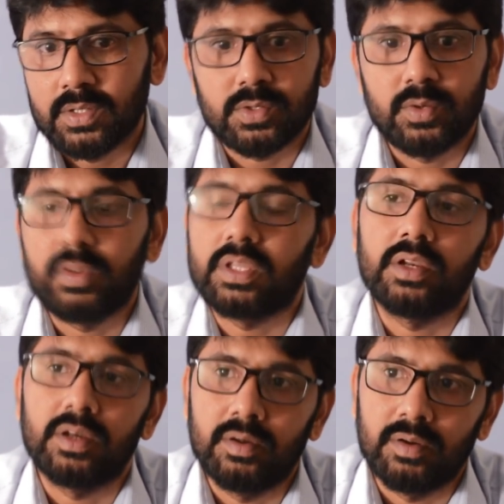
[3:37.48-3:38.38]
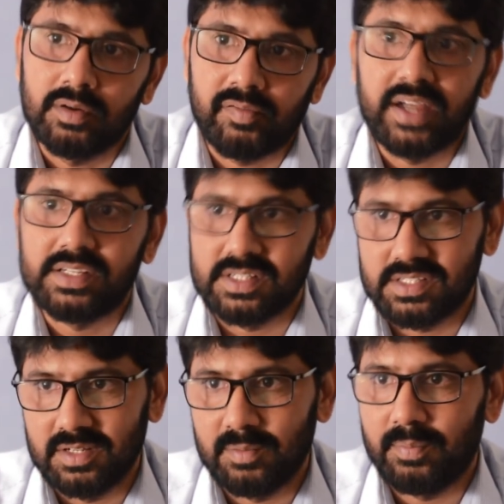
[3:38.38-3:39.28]
సో ఇతను ఫైట్
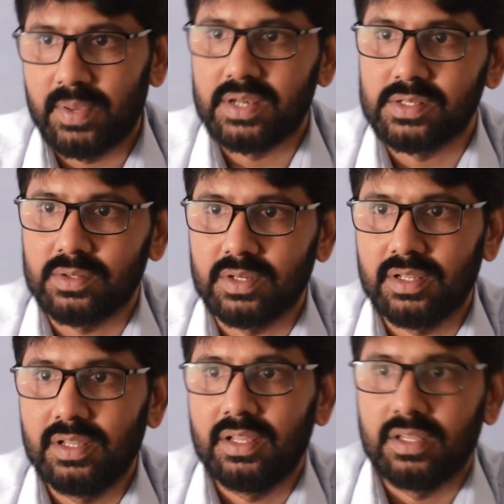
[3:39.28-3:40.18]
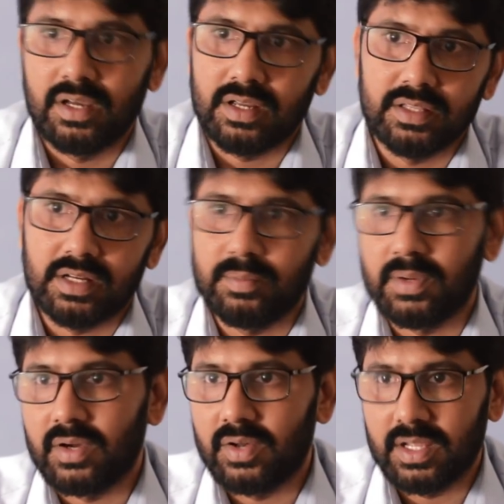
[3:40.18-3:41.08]
చేస్తాడు పేరెంట్స్తో నాకు ఇంత
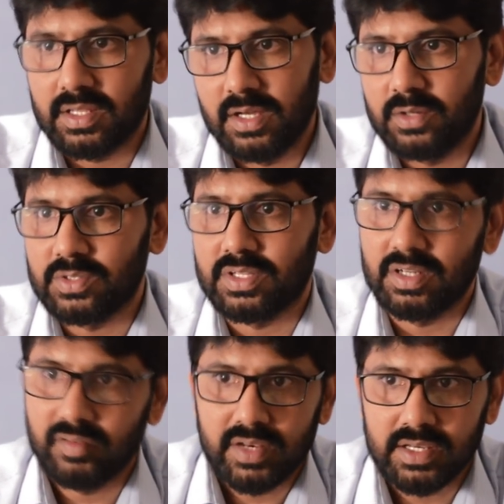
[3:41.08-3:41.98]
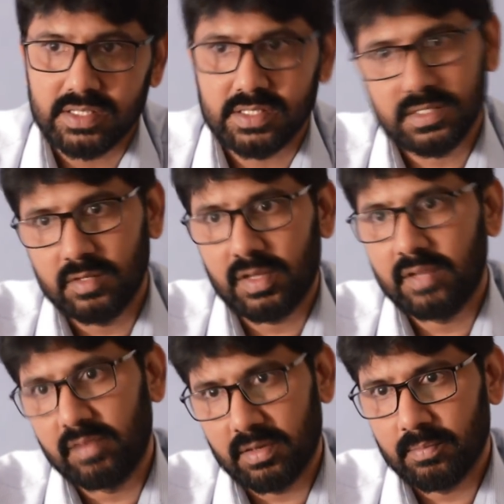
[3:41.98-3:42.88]
డబ్బు కావాలి ఏడుస్తాడు ఇవన్నీ చేస్తాడు
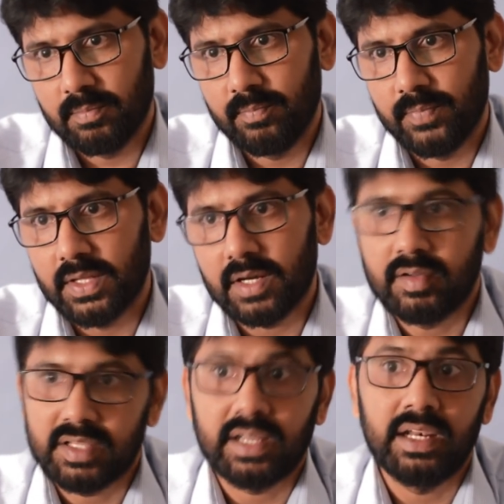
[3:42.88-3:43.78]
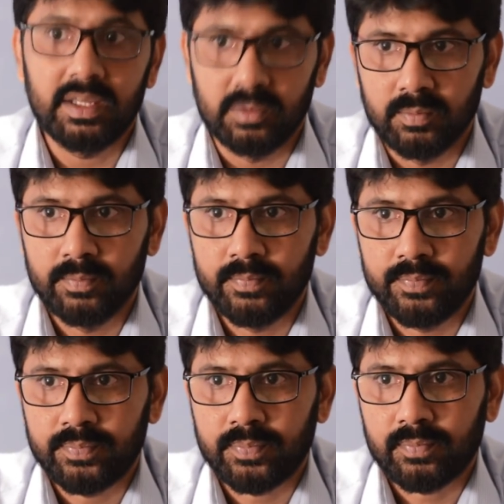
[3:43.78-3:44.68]
వాళ్ళు ఇవ్వరు ఎందుకంటే వాళ్ళ దగ్గర లేదు
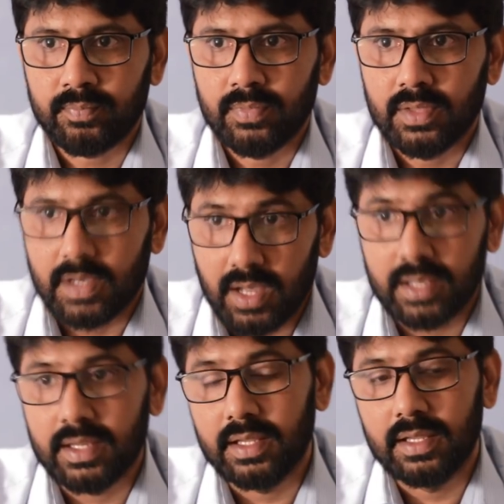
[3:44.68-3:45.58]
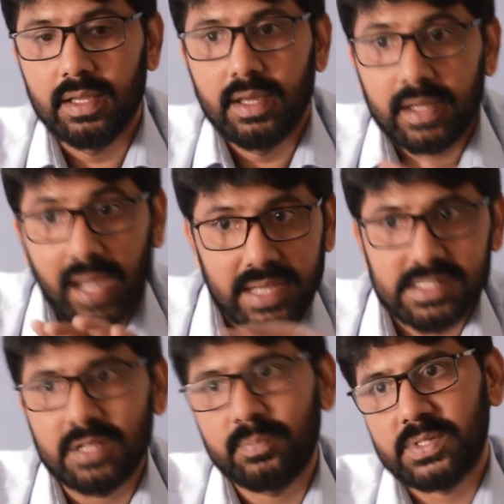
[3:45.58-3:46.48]
కానీ
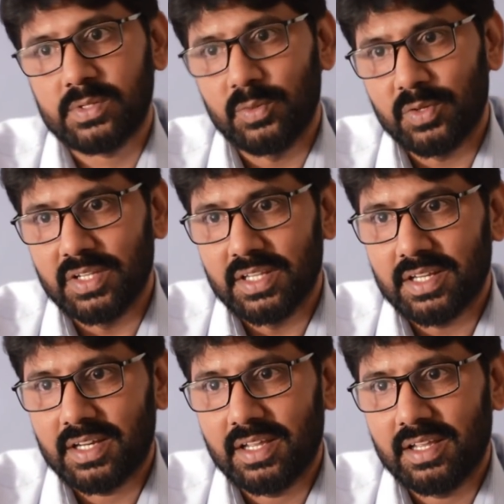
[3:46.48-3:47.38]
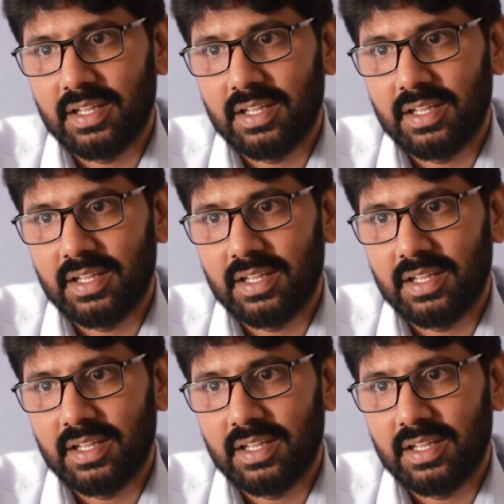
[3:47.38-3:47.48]
క్యాష్ కనిపిస్తూ ఉంటుంది ఇతనికి